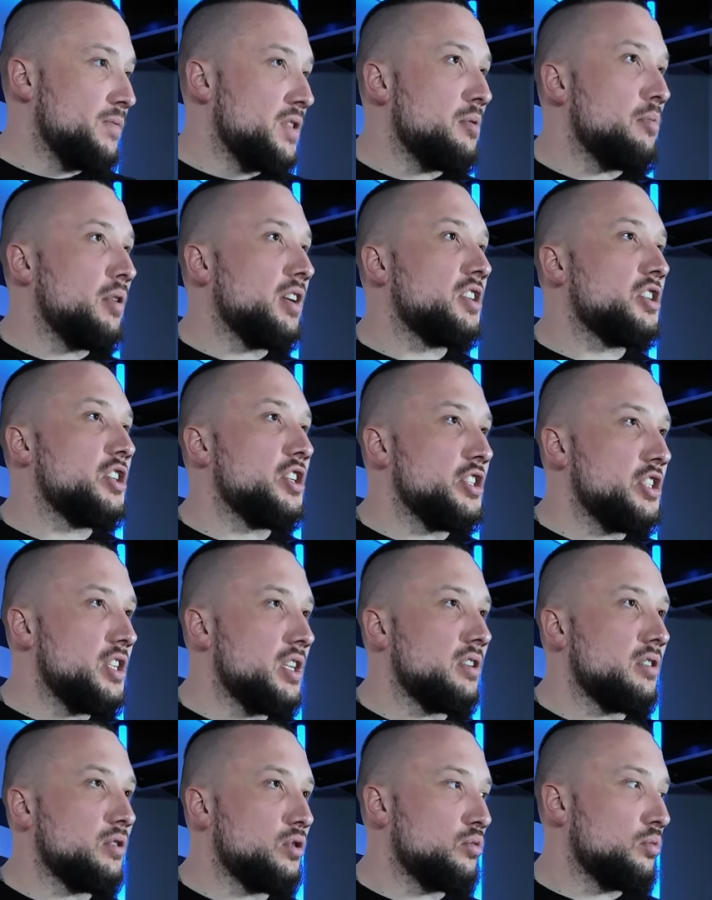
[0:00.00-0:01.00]

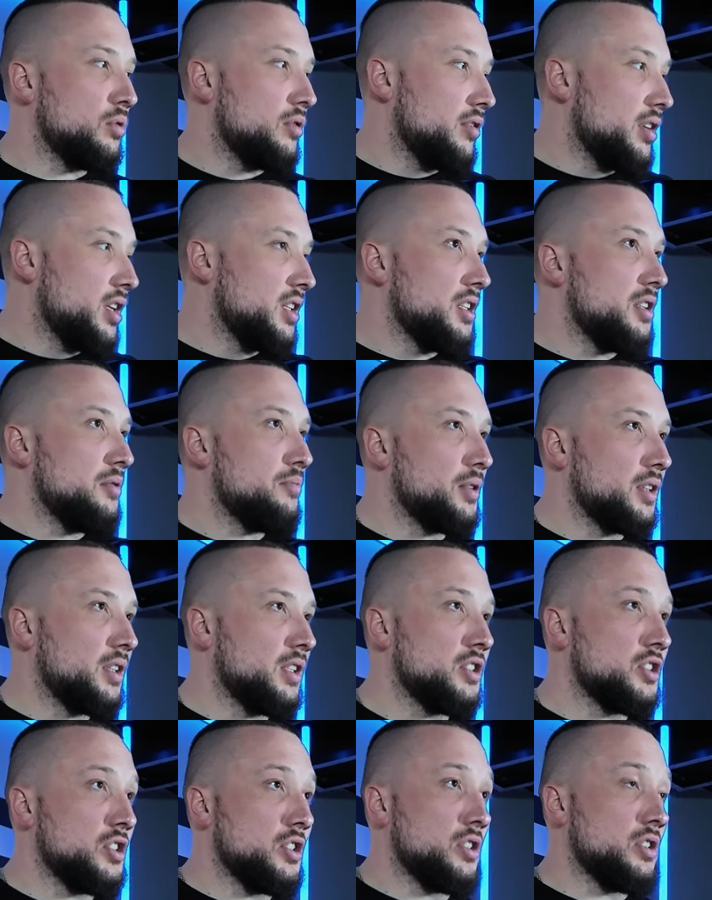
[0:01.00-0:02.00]
небольшие деньги, грубо говоря, это не
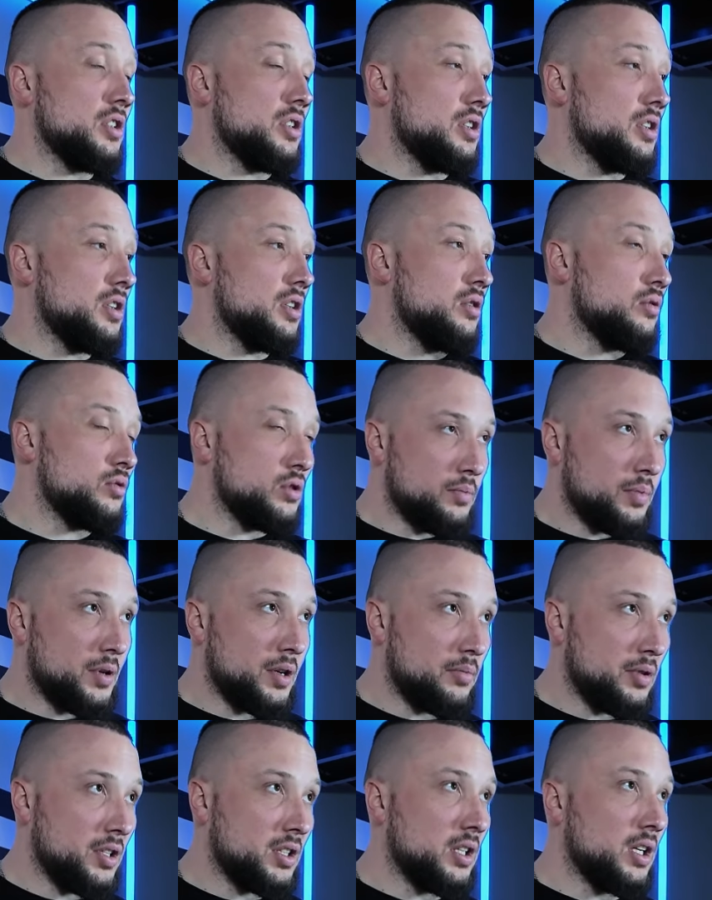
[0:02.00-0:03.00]
предложить. Э, люди
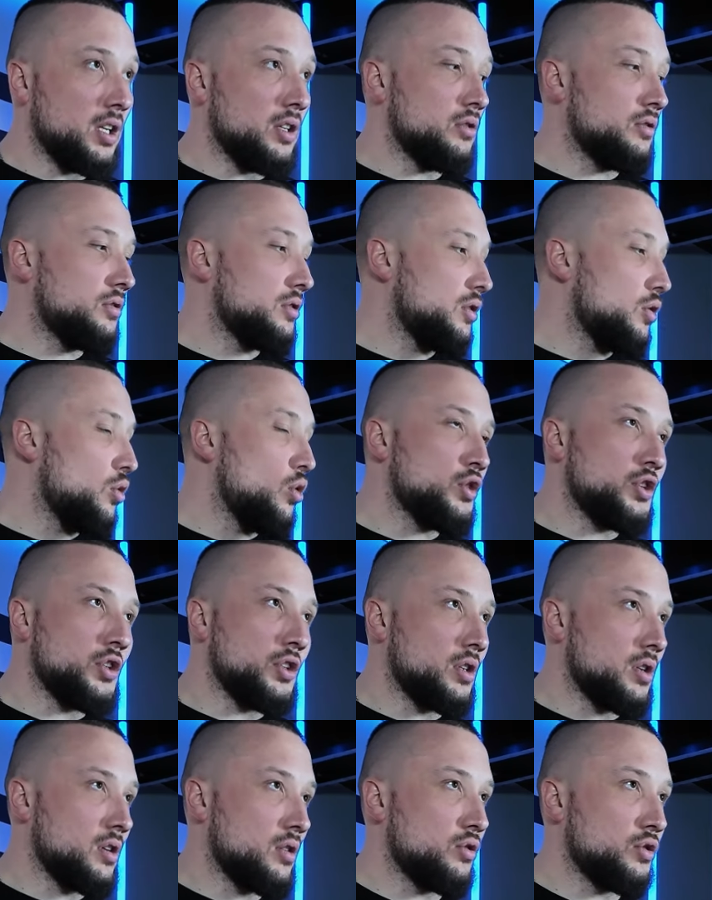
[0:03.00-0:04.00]
приобретают
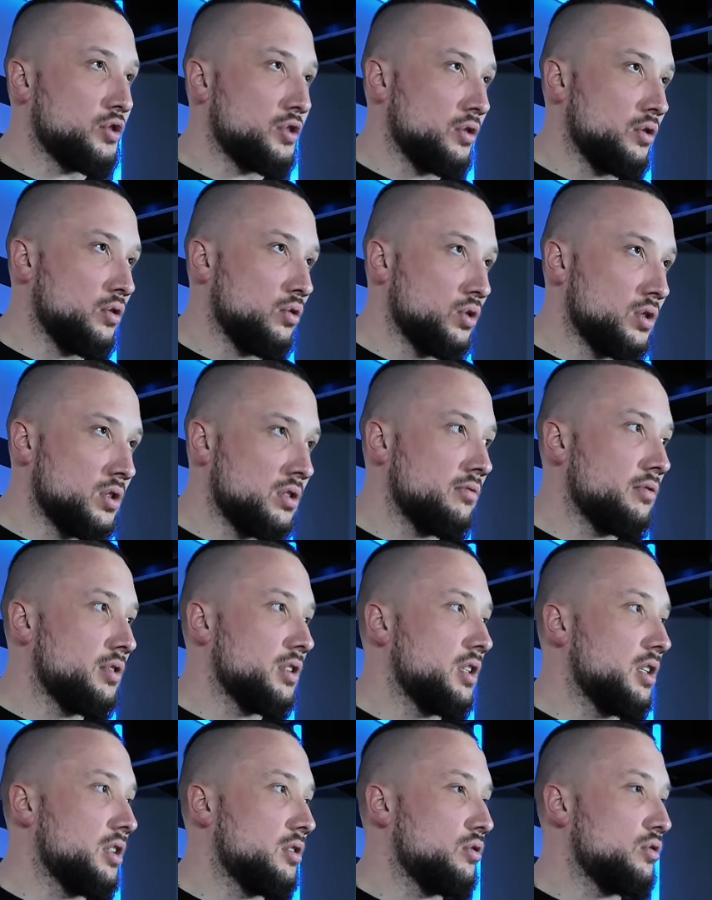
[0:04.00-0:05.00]
очень хорошие
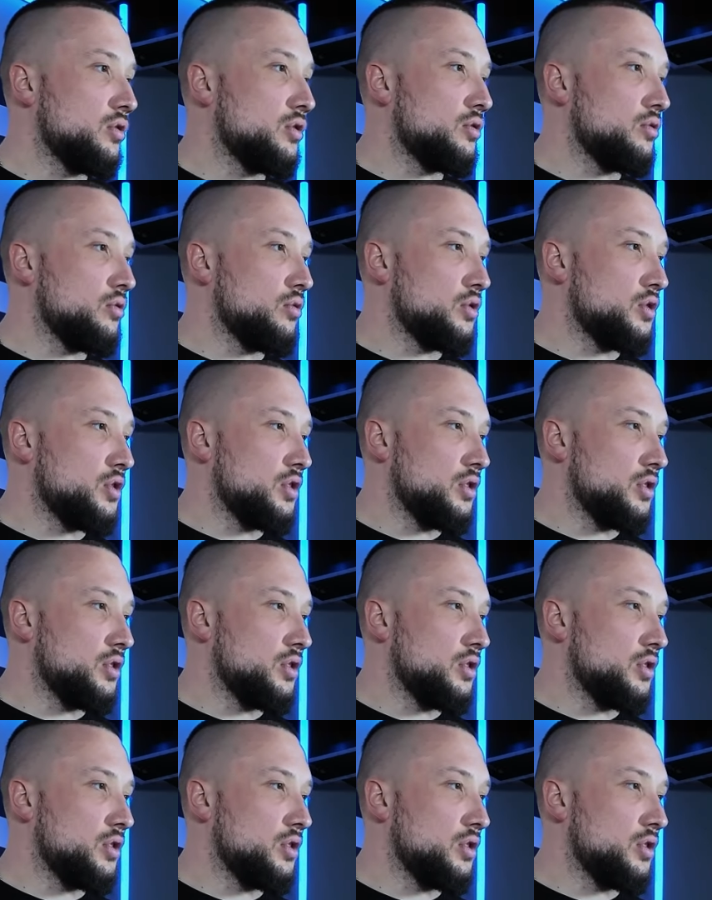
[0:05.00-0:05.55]
отзывы, да, то есть